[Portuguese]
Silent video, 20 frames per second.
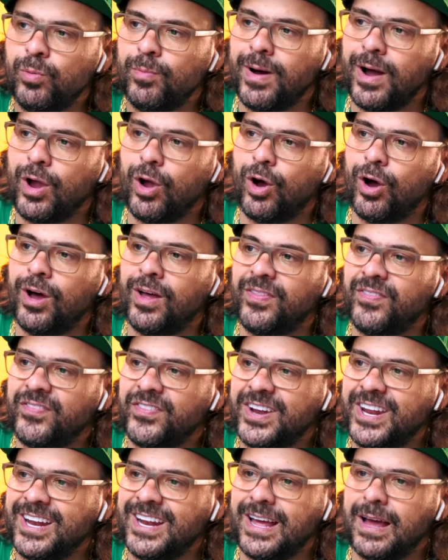o maior
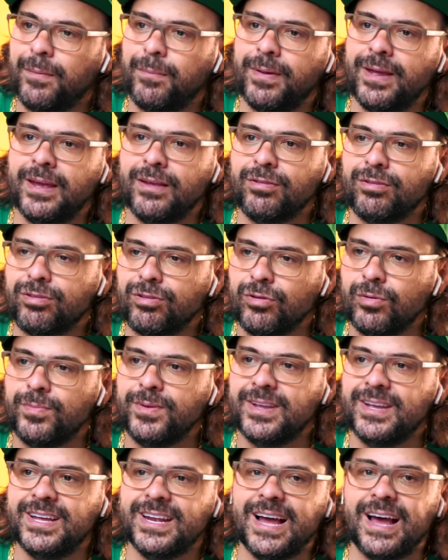treinamento
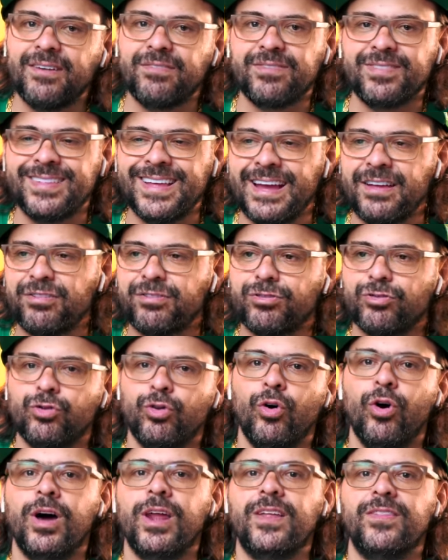sobre gráfico da
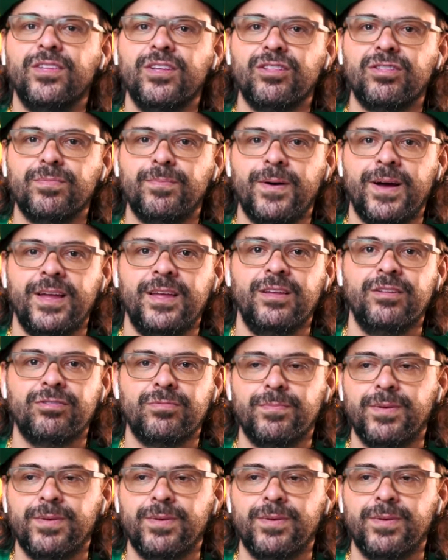história desse país.